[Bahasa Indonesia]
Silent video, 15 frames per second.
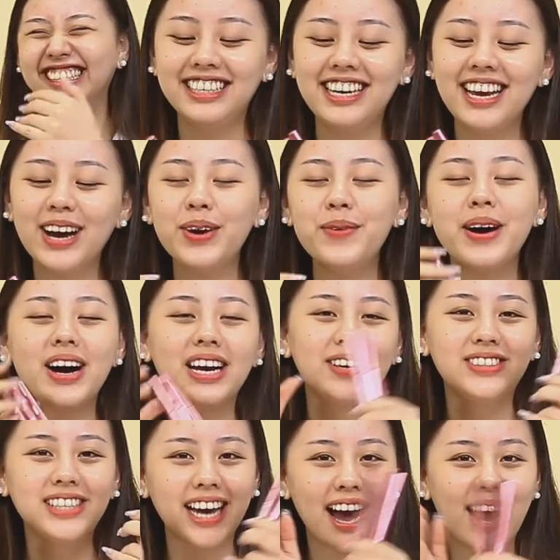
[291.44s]
Jadi aku bawa
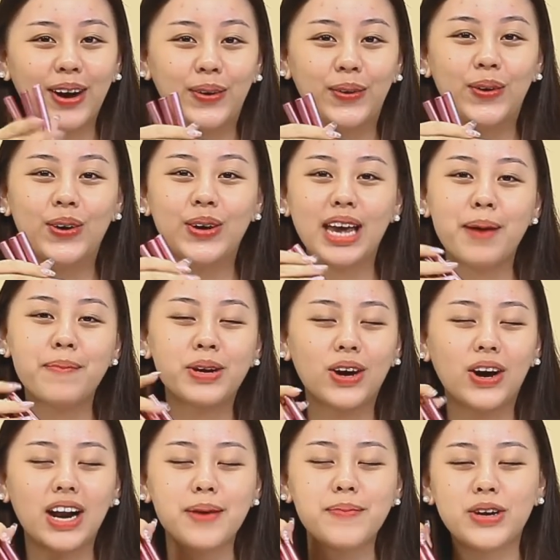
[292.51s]
lipstick aku yang
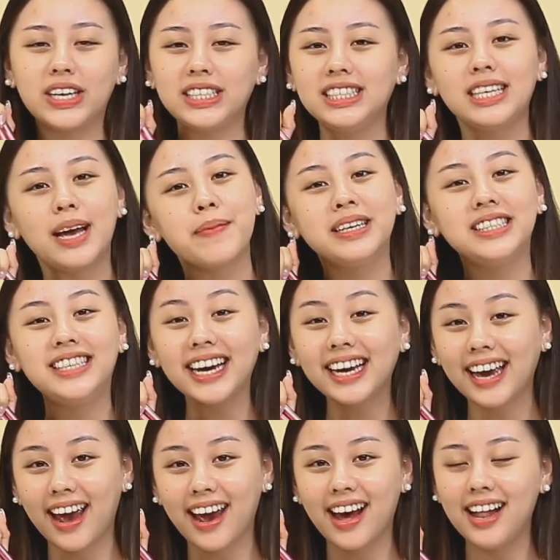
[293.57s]
berkolaborasi sama
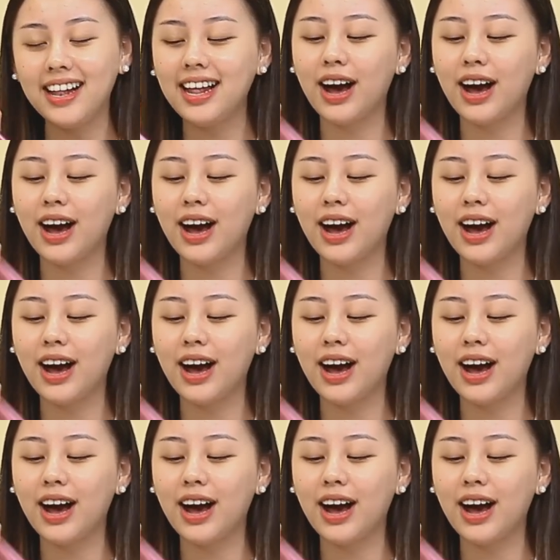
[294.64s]
Jekyll.